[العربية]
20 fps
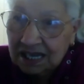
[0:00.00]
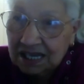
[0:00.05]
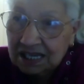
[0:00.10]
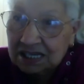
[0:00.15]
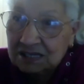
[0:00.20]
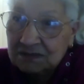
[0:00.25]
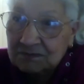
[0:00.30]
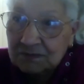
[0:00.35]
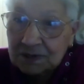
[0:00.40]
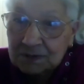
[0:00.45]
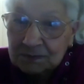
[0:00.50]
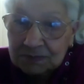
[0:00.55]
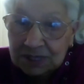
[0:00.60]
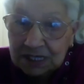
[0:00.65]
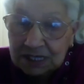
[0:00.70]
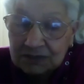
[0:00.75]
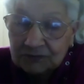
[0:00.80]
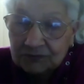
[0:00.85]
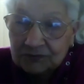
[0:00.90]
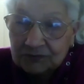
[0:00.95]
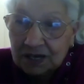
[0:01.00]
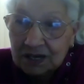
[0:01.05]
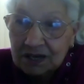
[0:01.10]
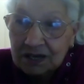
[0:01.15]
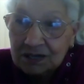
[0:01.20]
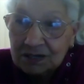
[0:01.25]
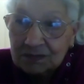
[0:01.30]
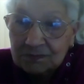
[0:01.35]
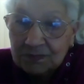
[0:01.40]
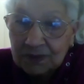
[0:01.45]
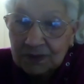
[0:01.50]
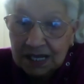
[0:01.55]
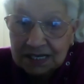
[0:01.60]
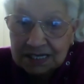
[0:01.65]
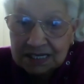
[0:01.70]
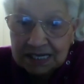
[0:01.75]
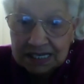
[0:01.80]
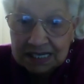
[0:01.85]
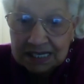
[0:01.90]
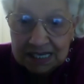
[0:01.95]
ان مامتك في اربع
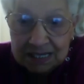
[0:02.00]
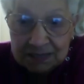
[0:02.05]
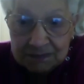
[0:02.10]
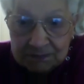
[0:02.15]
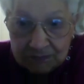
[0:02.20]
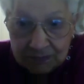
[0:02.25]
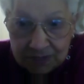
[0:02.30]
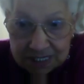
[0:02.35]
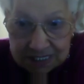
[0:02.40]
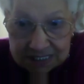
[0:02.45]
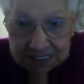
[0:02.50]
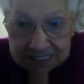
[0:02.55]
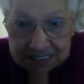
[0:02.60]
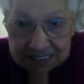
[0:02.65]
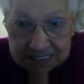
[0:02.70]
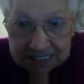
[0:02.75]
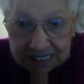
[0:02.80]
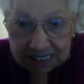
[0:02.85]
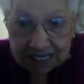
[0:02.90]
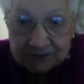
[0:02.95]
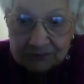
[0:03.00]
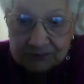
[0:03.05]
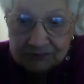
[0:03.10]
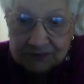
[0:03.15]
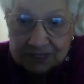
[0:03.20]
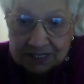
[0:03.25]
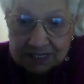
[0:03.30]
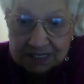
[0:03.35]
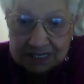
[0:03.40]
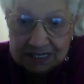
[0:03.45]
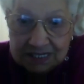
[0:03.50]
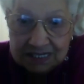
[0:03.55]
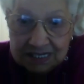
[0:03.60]
ايام بس خفت